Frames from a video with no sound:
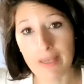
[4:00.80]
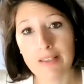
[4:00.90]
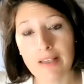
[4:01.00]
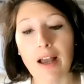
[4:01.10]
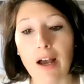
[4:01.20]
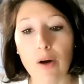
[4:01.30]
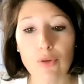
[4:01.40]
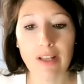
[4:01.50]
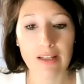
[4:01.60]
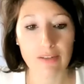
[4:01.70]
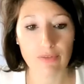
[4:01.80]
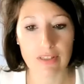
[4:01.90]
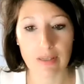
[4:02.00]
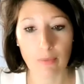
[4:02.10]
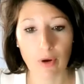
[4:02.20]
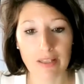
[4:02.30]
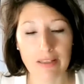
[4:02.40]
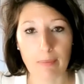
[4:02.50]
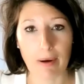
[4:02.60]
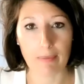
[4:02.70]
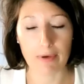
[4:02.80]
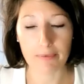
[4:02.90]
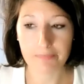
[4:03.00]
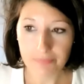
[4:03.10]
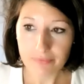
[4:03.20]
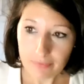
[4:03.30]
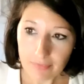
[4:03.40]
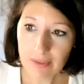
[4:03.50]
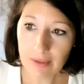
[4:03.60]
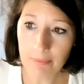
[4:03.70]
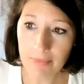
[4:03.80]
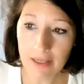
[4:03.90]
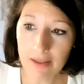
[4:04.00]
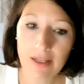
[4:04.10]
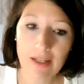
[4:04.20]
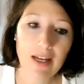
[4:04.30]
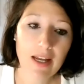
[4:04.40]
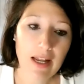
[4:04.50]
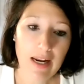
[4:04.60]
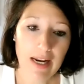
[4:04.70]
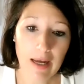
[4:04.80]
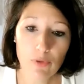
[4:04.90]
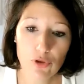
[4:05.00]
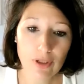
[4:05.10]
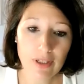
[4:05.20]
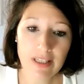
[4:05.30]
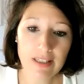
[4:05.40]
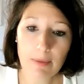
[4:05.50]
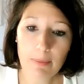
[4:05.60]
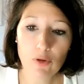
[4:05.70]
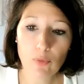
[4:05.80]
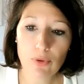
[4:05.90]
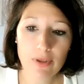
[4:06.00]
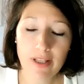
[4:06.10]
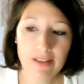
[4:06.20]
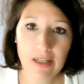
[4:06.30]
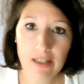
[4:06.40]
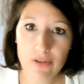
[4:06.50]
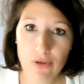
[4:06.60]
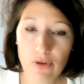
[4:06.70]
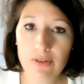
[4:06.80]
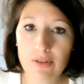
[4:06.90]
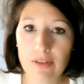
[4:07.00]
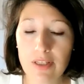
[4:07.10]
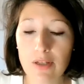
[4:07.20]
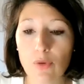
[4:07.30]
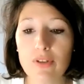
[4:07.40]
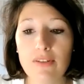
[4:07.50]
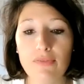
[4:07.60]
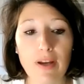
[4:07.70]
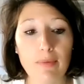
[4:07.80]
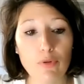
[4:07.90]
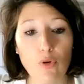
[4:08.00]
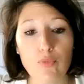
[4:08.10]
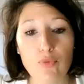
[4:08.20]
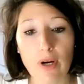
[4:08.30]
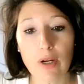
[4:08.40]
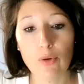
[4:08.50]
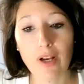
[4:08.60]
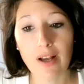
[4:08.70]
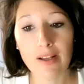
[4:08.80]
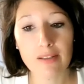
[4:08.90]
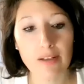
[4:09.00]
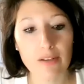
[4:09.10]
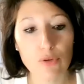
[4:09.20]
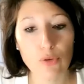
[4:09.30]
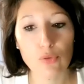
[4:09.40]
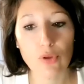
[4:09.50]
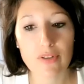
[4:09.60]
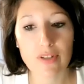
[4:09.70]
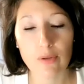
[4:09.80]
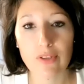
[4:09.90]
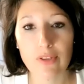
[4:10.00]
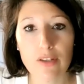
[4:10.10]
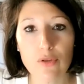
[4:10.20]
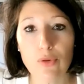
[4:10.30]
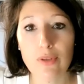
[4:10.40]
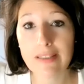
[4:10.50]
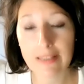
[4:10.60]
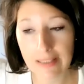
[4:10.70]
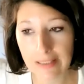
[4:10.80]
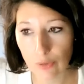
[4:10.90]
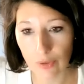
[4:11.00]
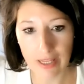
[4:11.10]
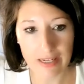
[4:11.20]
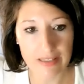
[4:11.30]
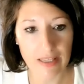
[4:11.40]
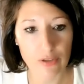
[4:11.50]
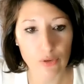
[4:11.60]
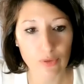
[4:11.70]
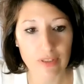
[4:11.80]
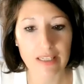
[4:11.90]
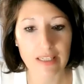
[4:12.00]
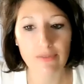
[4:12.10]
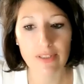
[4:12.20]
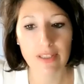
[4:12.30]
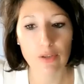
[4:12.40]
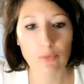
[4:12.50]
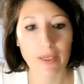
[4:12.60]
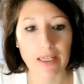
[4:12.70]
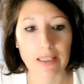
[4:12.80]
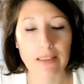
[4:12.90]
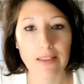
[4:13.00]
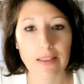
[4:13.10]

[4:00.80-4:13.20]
mettre un retard difficilement rattrapable. Mais L'arme juridique n'est pas non plus inintéressante, ni aussi faible qu'on pourrait le craindre, surtout dans un contexte de déterritorialisation des activités numériques.